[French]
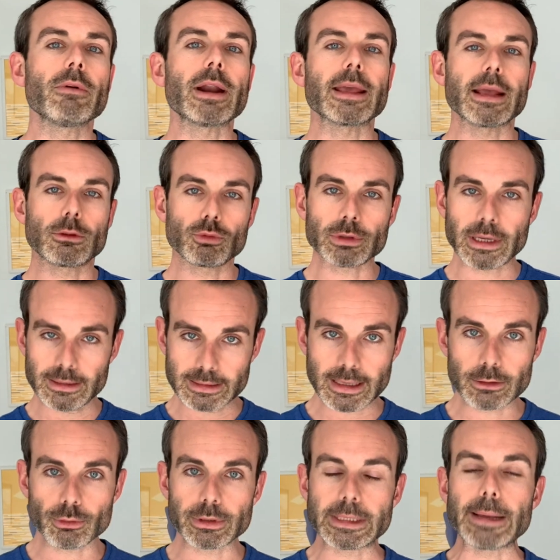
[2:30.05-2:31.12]
Voilà, il y a tout un
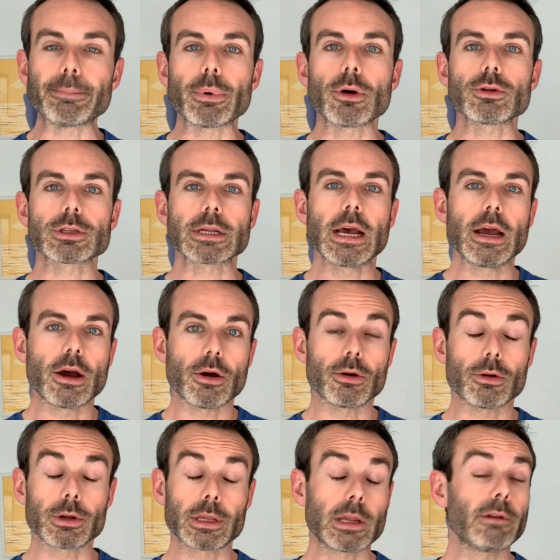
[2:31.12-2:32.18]
tas de dépenses
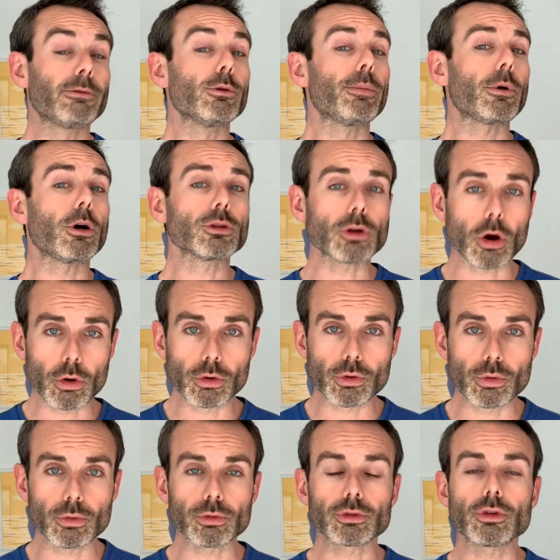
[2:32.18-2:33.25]
qu'il faut prendre en
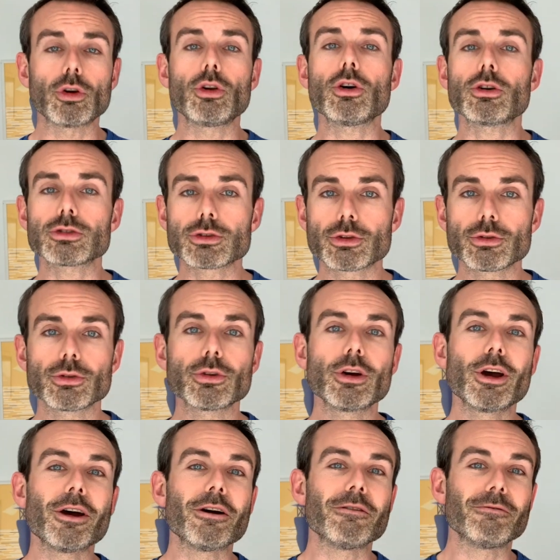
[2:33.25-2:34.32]
compte lorsque
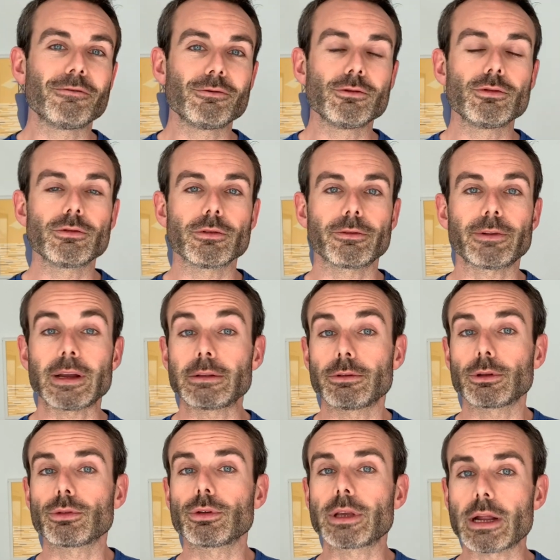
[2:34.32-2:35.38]
vous faites
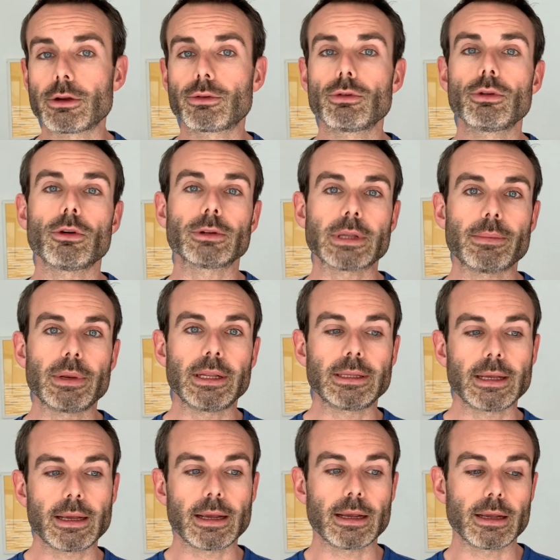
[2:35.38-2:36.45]
votre calcul de
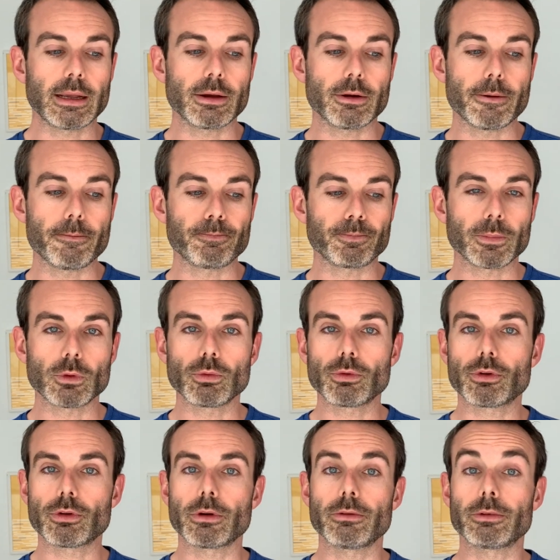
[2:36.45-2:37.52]
rentabilité et
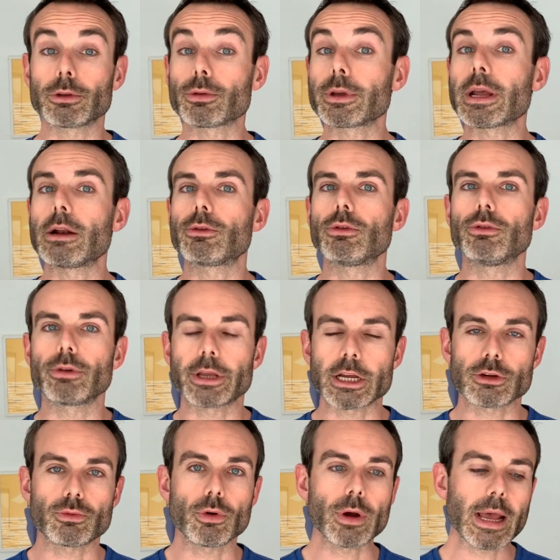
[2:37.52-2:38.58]
donc votre calcul de
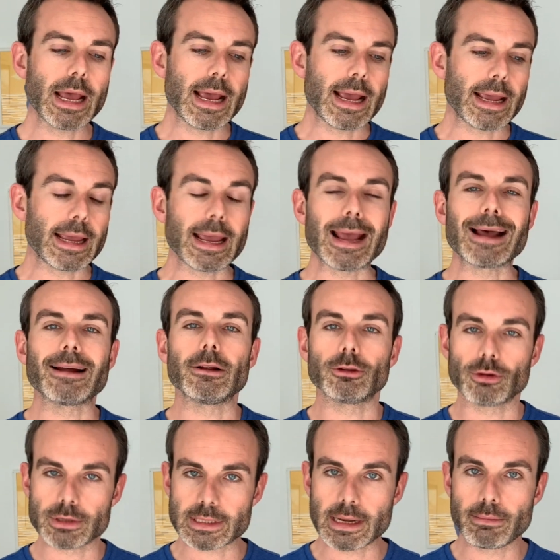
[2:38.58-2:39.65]
cash flow. Et
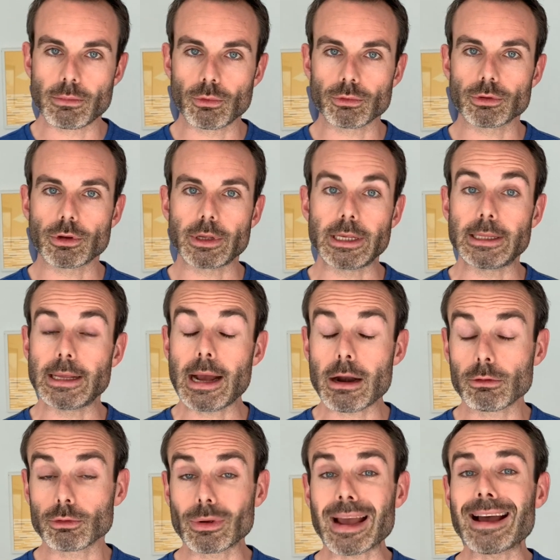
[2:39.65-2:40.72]
dans un monde
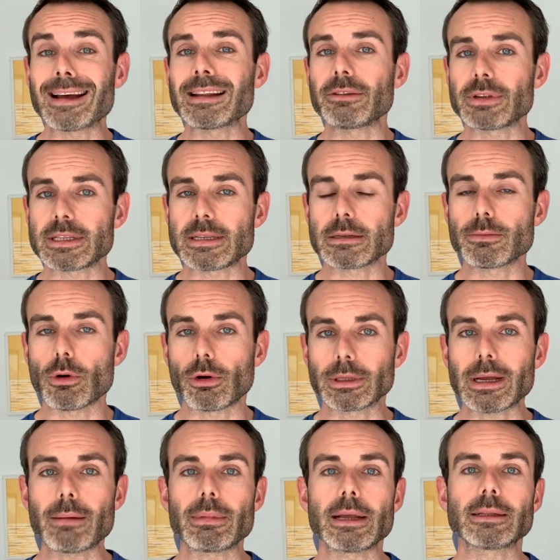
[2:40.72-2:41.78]
idéal, en tout cas, un investissement
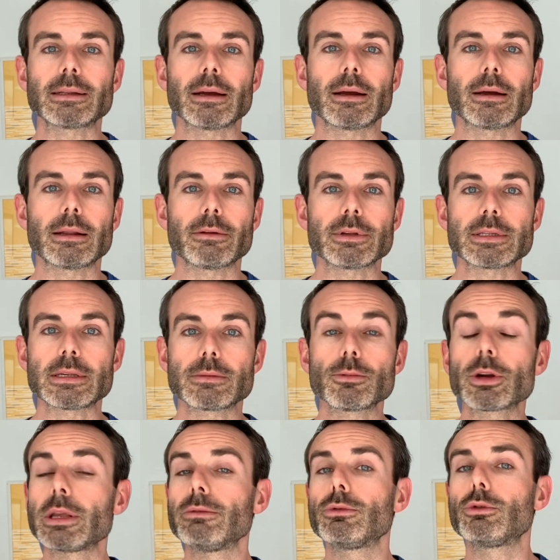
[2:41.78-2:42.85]
rentable est un
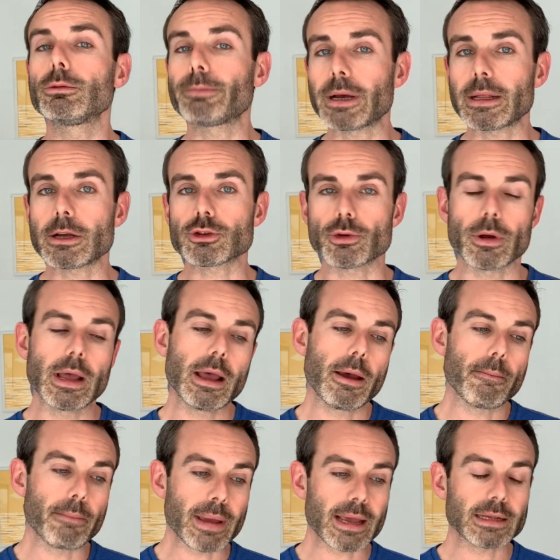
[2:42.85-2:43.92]
investissement qui ne vous coûte pas d'argent.
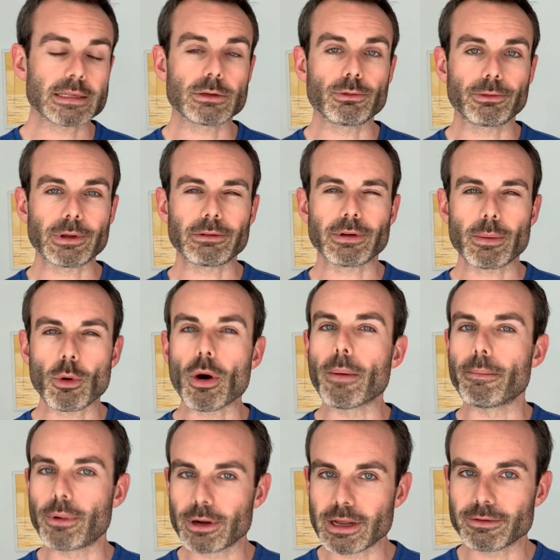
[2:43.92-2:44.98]
Mais si vous faites vraiment un
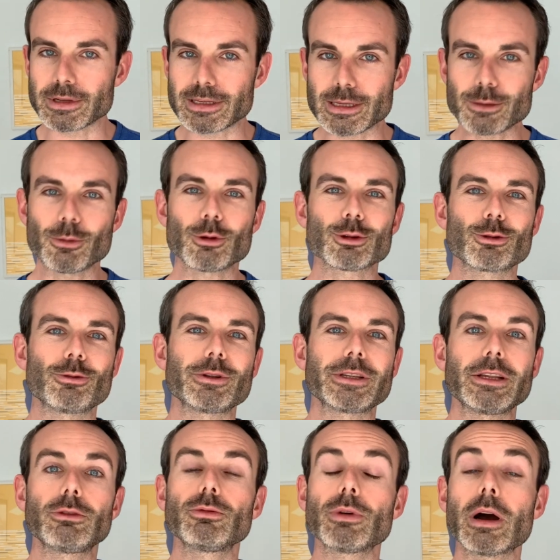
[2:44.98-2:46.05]
bon investissement,
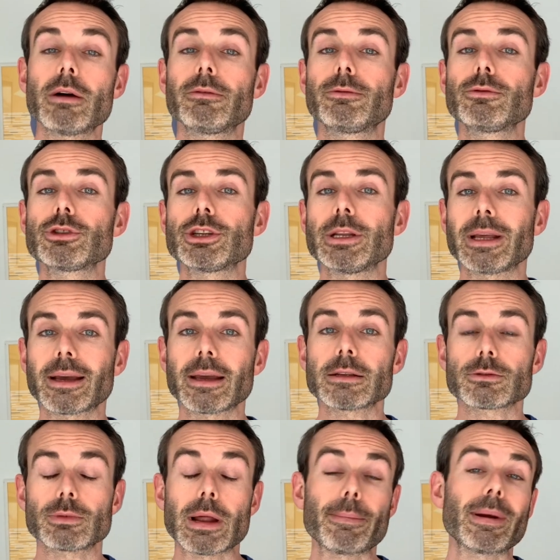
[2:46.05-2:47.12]
celui-ci doit vous
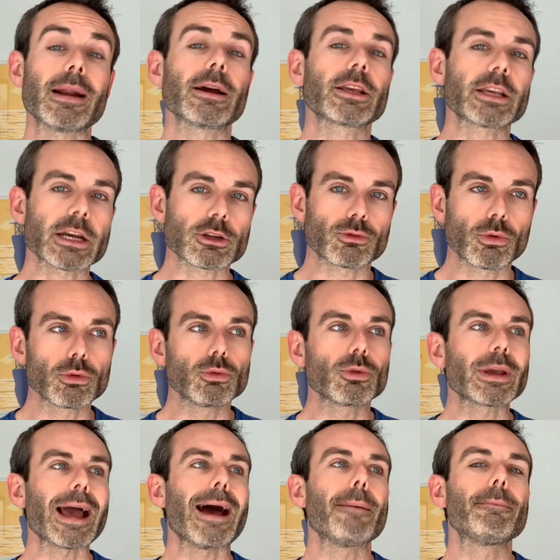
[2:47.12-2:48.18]
générer ce qu'on appelle un cash flow,
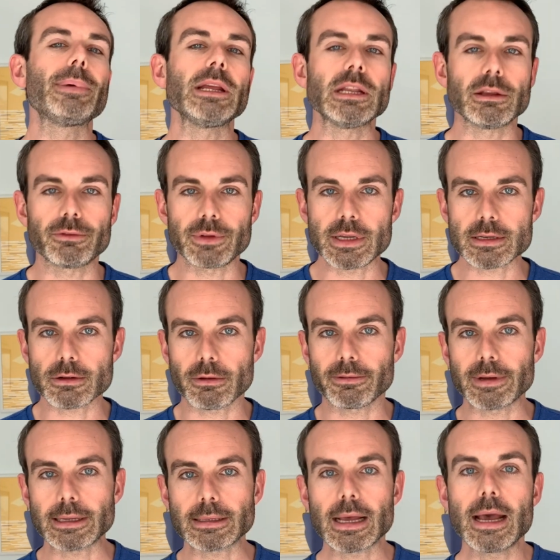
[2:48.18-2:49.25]
donc un bénéfice en fait.